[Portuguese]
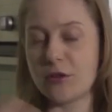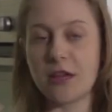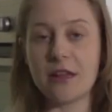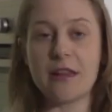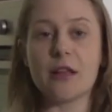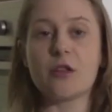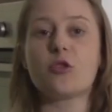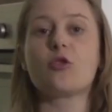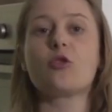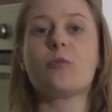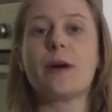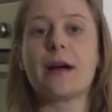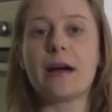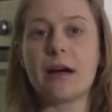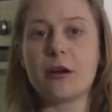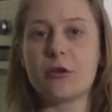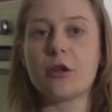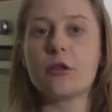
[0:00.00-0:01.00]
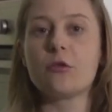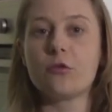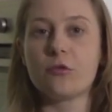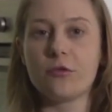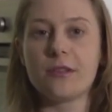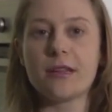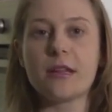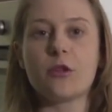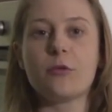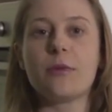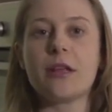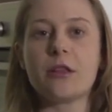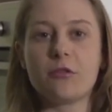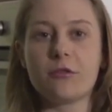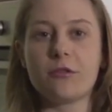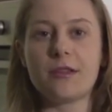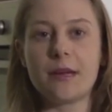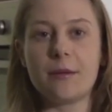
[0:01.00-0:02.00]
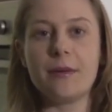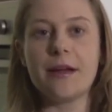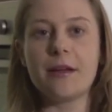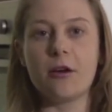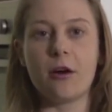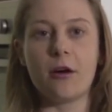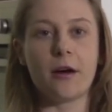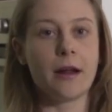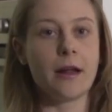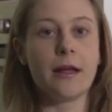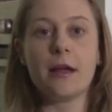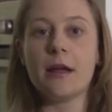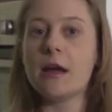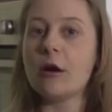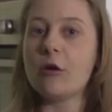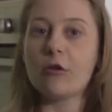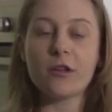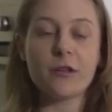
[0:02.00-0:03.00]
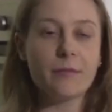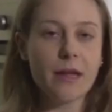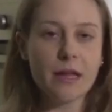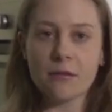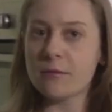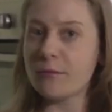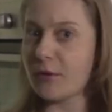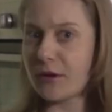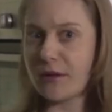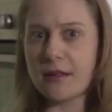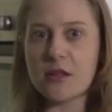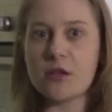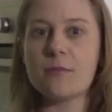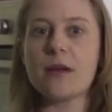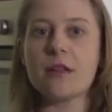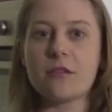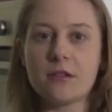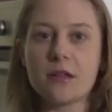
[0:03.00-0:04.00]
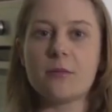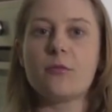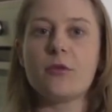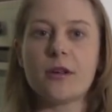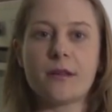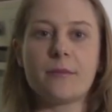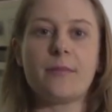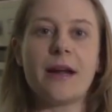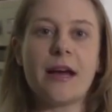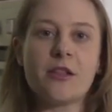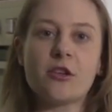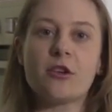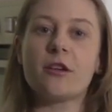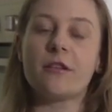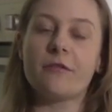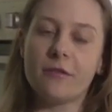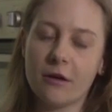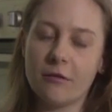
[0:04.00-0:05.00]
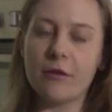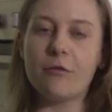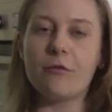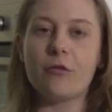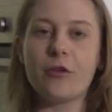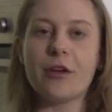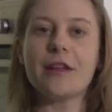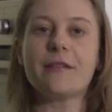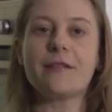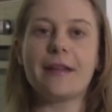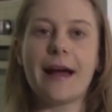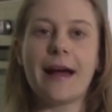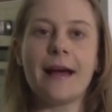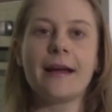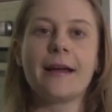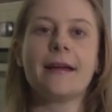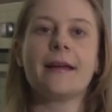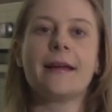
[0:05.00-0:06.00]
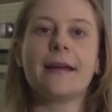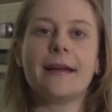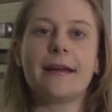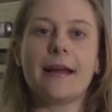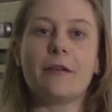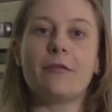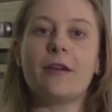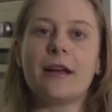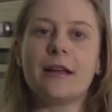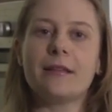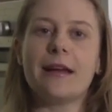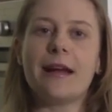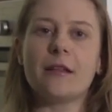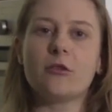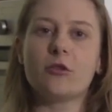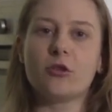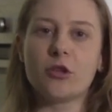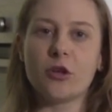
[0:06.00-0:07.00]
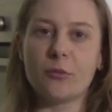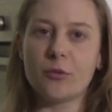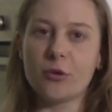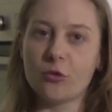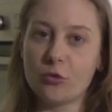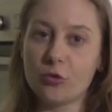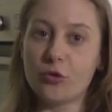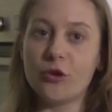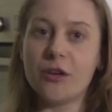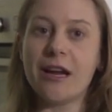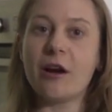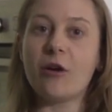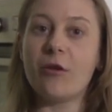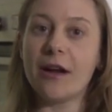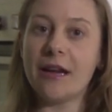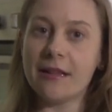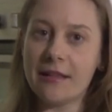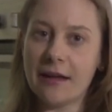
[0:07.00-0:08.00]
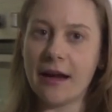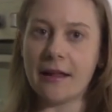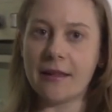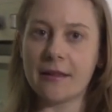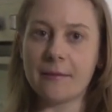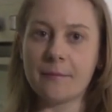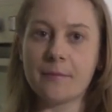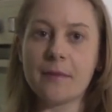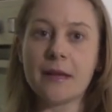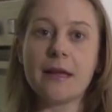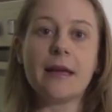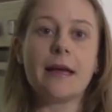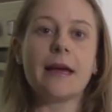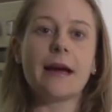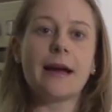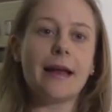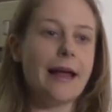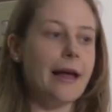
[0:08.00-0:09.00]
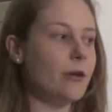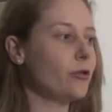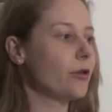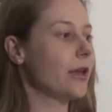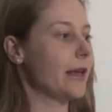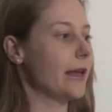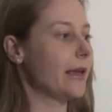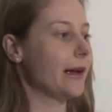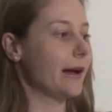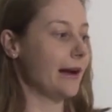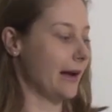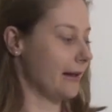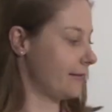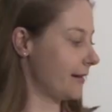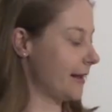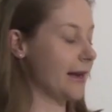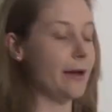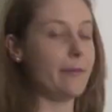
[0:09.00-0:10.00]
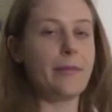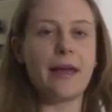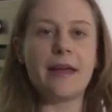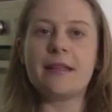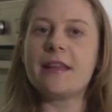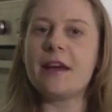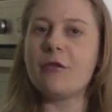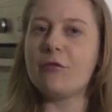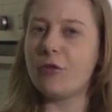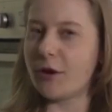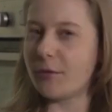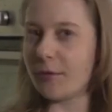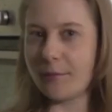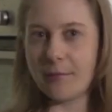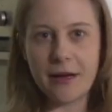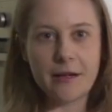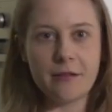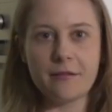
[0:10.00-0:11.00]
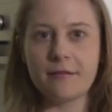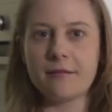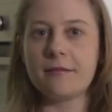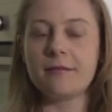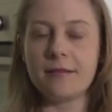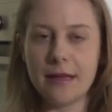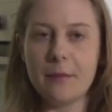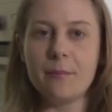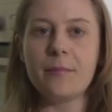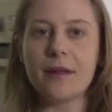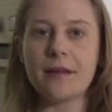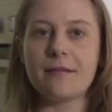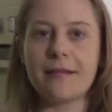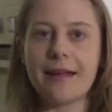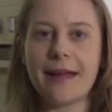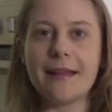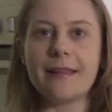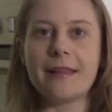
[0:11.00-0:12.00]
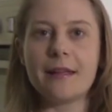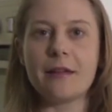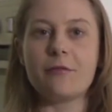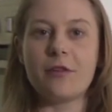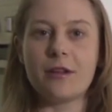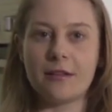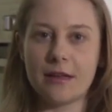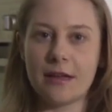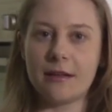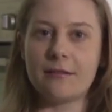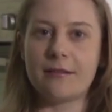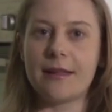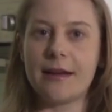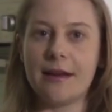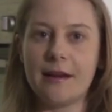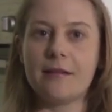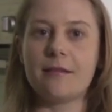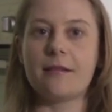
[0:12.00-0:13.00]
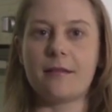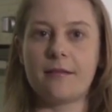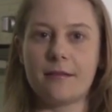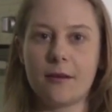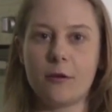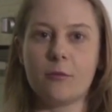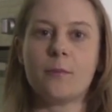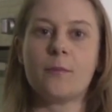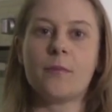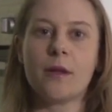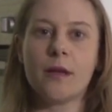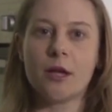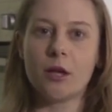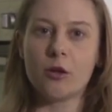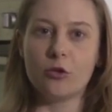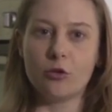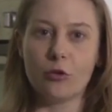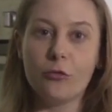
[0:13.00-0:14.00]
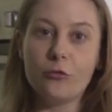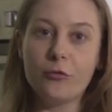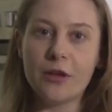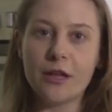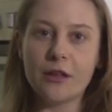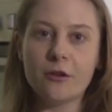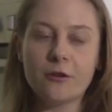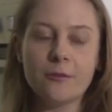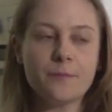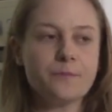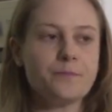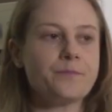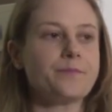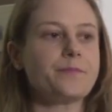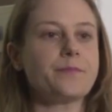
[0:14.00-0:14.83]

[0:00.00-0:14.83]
quando é dentro de uma agroindústria, de uma indústria maior. Os mesmos procedimentos e boas práticas vão influenciar na validade do teu produto e na qualidade. Claro que caseiramente é a forma mais simples né, de fazer a esterilização do vidro